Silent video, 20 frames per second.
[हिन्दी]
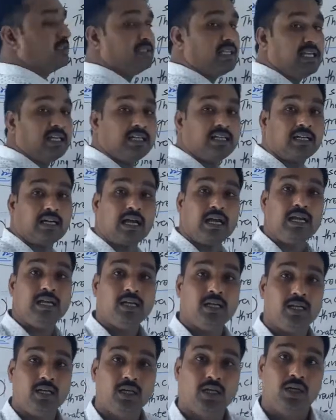क्या लिख रखा
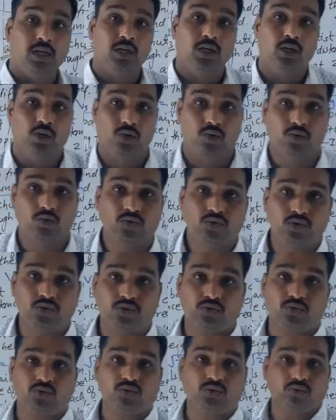है रूट
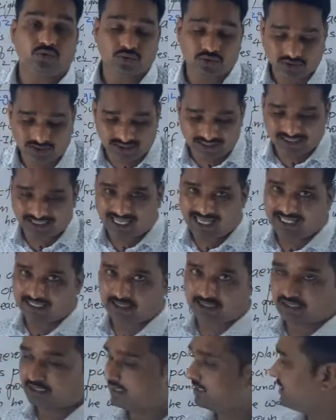टू जी
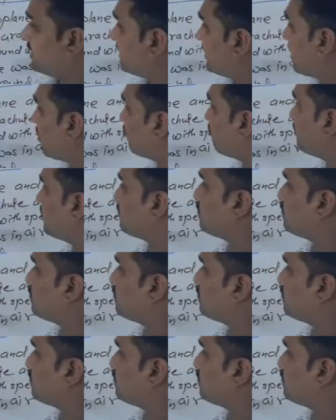एच ये ग्राउंड पर